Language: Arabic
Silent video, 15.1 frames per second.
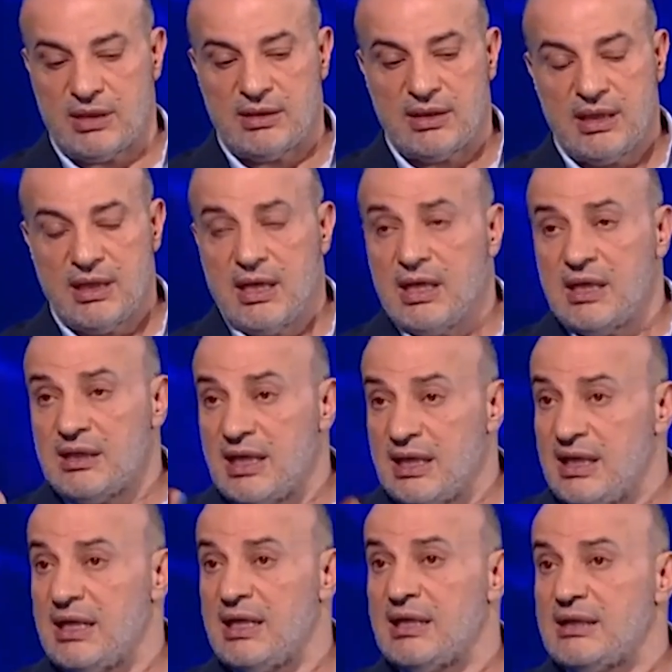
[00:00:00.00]
النقد طيب
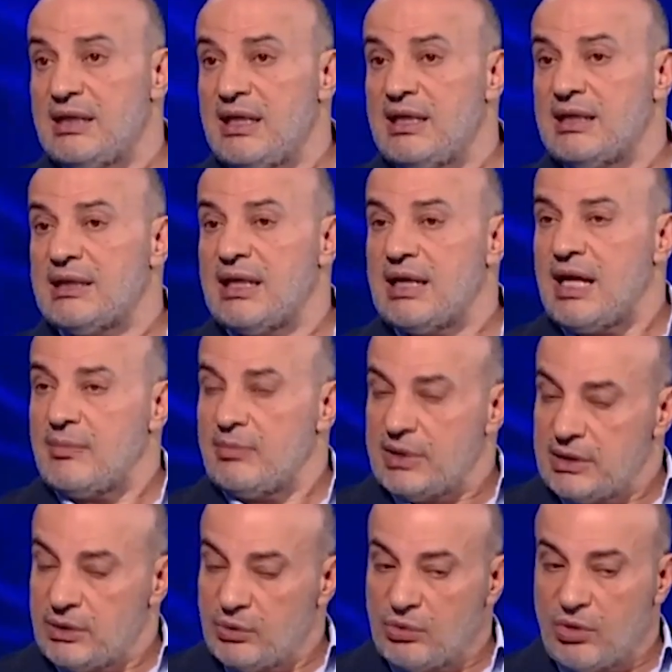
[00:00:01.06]
الدليل الثالث انا عم
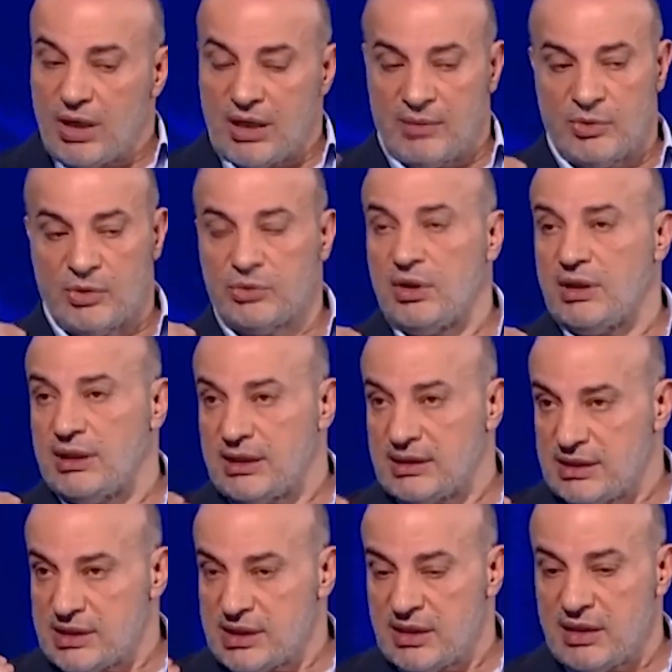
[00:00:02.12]
بدي اقوله على موضوع
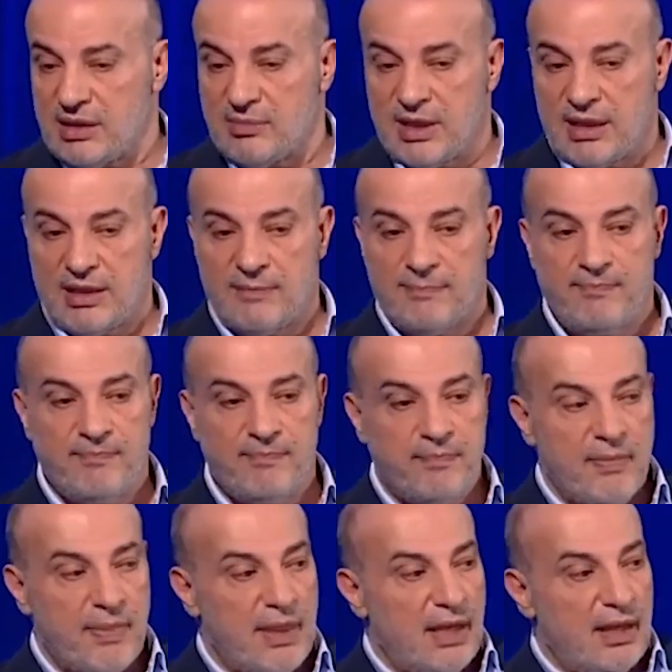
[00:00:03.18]
الارتجال المالي
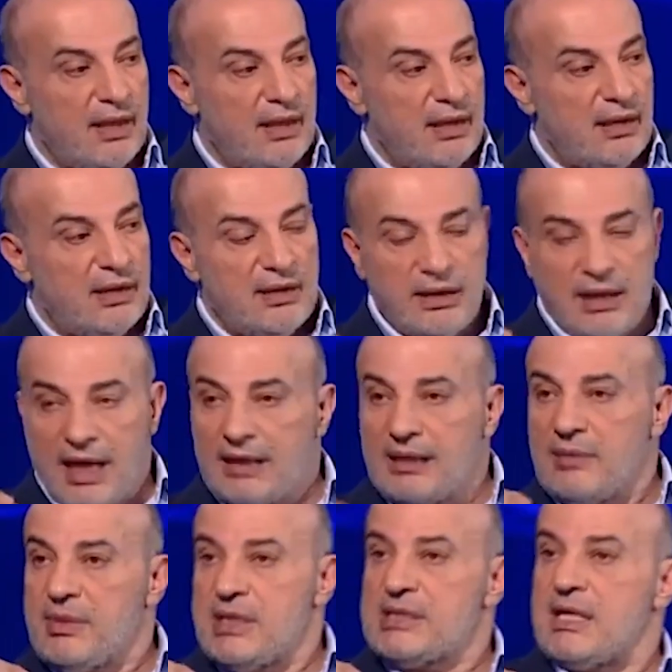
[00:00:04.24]

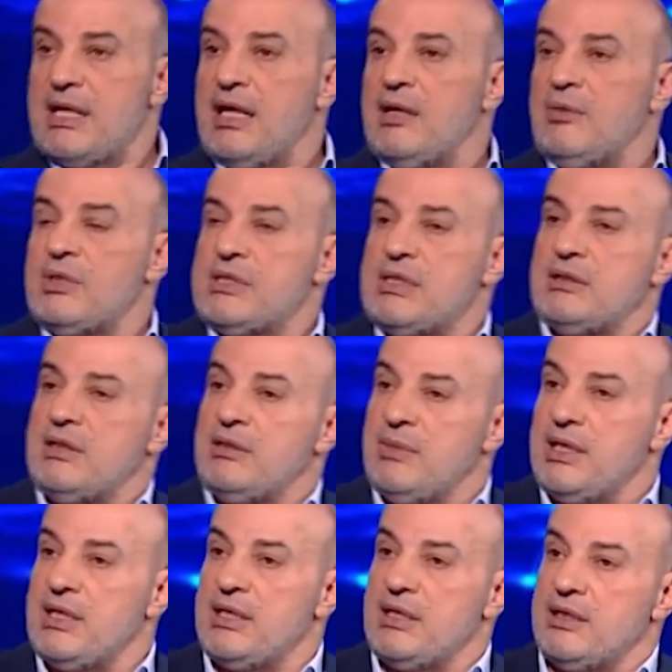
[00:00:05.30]
حدا بينزل على وزاره
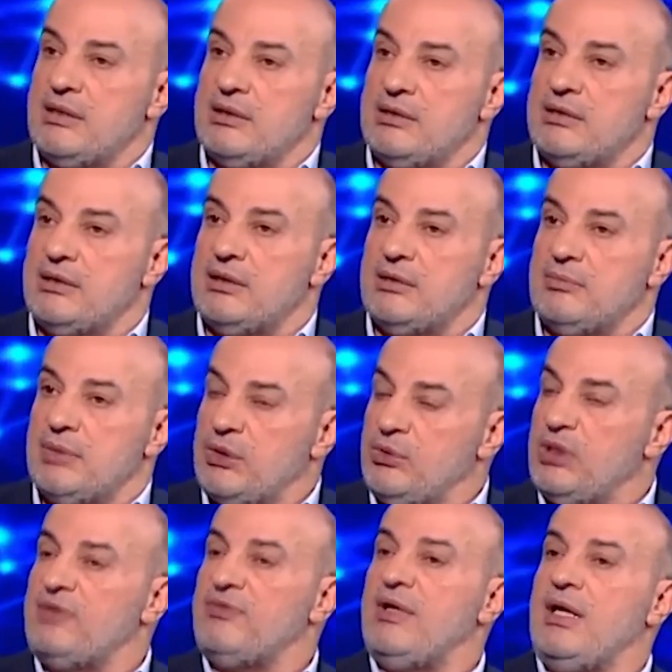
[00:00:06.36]
الماليه
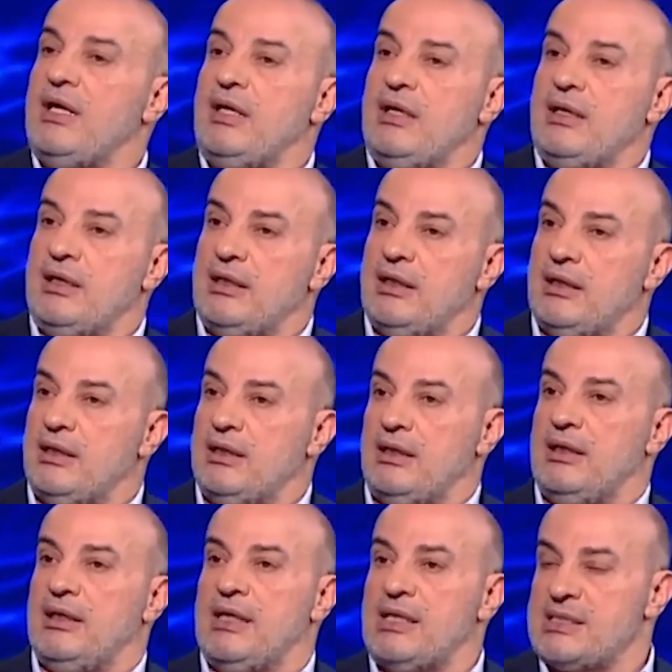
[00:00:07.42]
بده يدفع
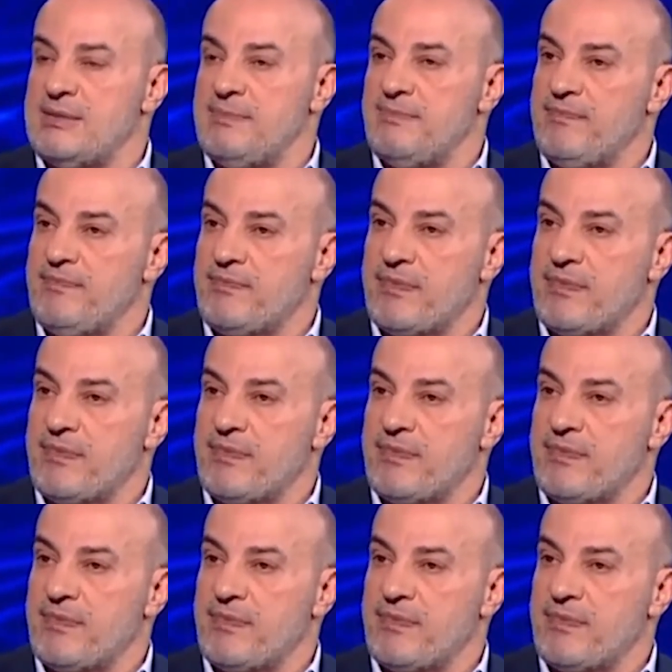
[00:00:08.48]
آه، رسم